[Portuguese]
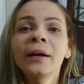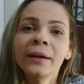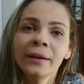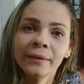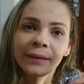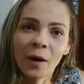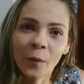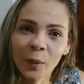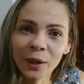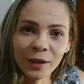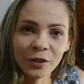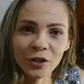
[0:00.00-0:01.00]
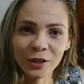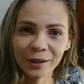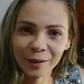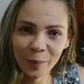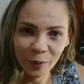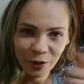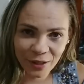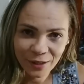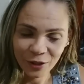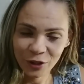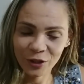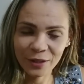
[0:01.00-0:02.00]
e dar uma olhadinha depois de
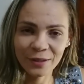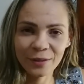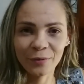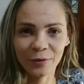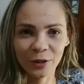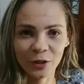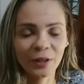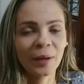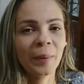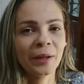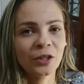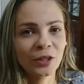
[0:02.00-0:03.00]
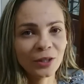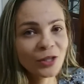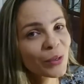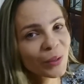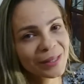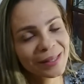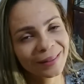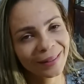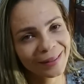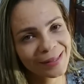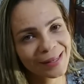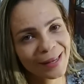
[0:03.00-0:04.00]
assistir esse vídeo. Tem bastante coisa
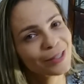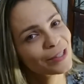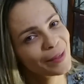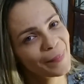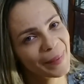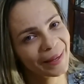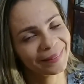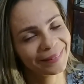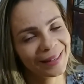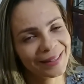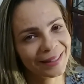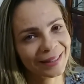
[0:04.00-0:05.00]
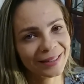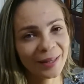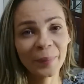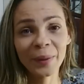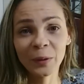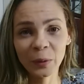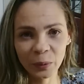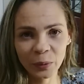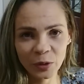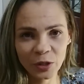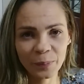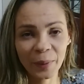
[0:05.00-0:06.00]
interessante também, tá, gente? A
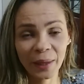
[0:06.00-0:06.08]
Banggood, para